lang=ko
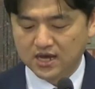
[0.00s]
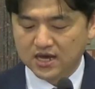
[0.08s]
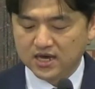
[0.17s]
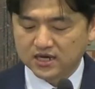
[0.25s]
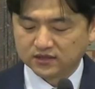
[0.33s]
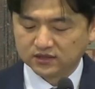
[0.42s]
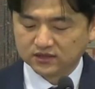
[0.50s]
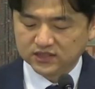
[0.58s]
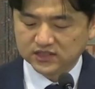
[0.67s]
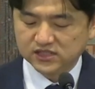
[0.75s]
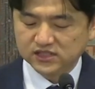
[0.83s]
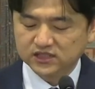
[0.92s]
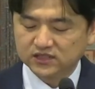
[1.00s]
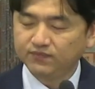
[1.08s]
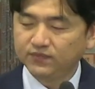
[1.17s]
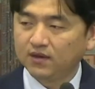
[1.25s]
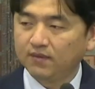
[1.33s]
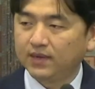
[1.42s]
그래서
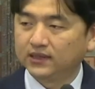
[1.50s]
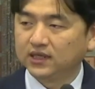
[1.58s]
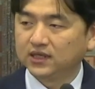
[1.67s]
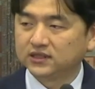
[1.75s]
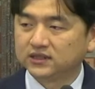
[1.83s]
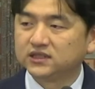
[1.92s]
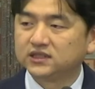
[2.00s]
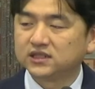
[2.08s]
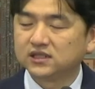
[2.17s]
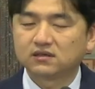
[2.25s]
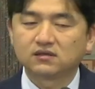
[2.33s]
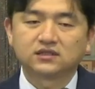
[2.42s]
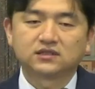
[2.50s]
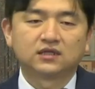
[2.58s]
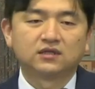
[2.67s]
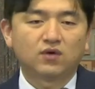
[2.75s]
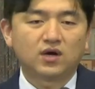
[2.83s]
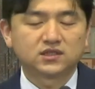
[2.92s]
70년 만에 그칠
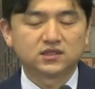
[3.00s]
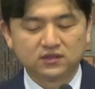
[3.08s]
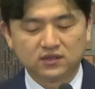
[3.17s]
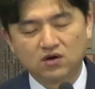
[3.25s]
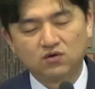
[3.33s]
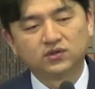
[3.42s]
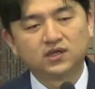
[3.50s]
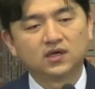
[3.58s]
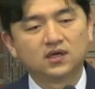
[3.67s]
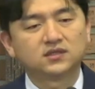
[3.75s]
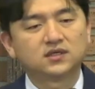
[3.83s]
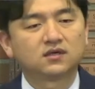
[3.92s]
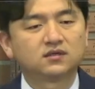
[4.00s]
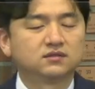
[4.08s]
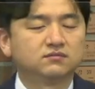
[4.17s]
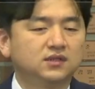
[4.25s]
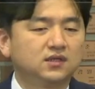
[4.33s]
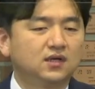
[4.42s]
것이라는 확신 가운데
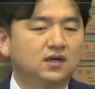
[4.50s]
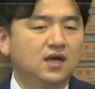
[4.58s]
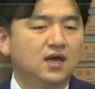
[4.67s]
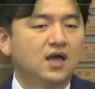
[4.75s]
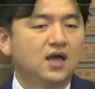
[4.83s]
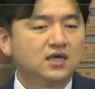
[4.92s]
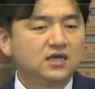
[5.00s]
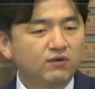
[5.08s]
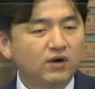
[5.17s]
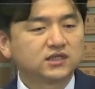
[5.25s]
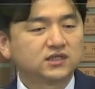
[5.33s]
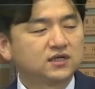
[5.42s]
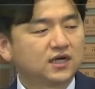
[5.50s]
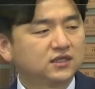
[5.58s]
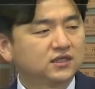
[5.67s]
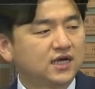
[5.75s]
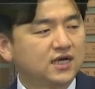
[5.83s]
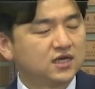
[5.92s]
생겼습니다. 이 확신을 가진
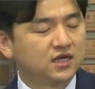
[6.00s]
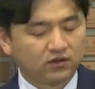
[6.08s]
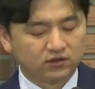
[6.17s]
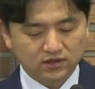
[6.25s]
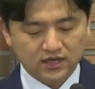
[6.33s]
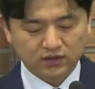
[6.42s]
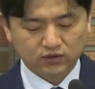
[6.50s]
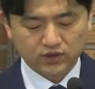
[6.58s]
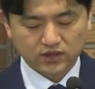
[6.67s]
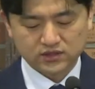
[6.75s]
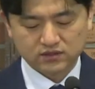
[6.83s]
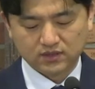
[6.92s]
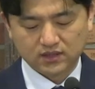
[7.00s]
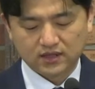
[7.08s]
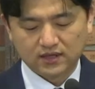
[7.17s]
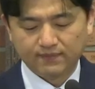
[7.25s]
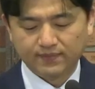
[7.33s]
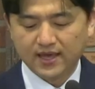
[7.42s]
다니엘이 어떻게
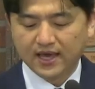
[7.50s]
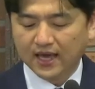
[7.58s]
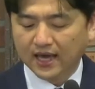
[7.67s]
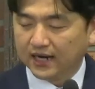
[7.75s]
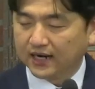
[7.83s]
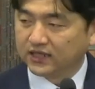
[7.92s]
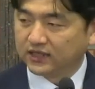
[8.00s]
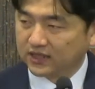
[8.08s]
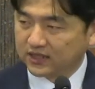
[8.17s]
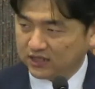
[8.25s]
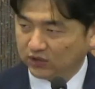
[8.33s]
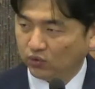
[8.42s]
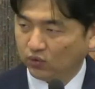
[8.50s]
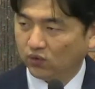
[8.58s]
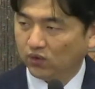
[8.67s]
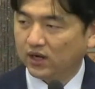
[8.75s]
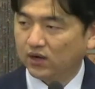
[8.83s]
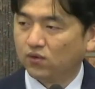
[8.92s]
행동했습니까? 하나님께
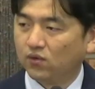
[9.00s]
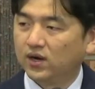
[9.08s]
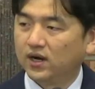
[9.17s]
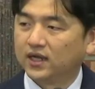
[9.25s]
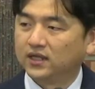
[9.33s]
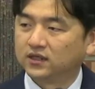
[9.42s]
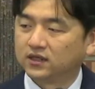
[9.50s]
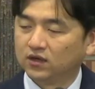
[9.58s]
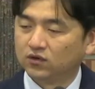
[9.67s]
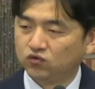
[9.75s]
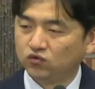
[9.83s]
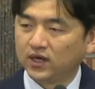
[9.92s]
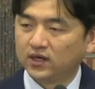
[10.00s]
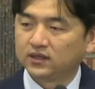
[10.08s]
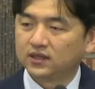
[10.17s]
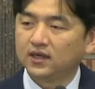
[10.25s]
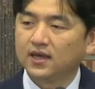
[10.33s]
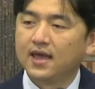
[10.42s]
기도하고 하나님께 구할
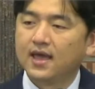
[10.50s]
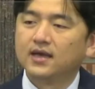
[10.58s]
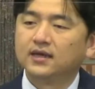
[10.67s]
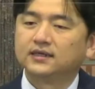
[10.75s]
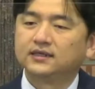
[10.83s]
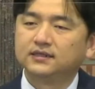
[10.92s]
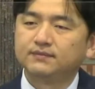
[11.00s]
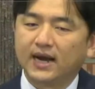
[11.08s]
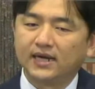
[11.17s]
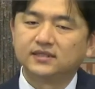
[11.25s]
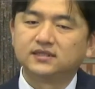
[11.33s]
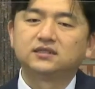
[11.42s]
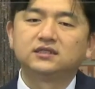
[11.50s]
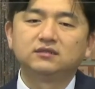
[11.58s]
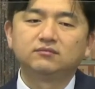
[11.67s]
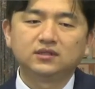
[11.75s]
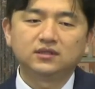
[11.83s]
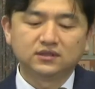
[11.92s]
때 그
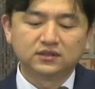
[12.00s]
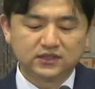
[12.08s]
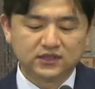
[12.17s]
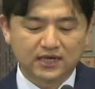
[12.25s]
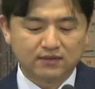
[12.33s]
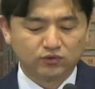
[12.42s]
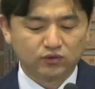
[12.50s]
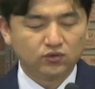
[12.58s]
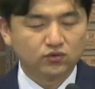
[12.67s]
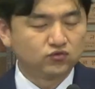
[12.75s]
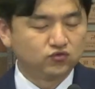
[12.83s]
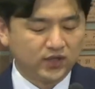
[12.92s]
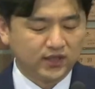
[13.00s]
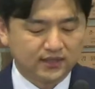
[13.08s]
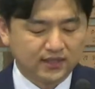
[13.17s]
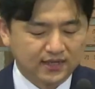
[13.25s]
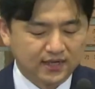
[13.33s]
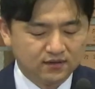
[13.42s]
말씀을 의지함으로
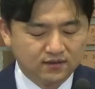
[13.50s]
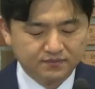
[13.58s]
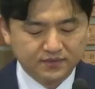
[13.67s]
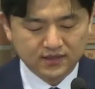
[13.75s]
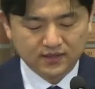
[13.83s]
구했다라는 겁니다.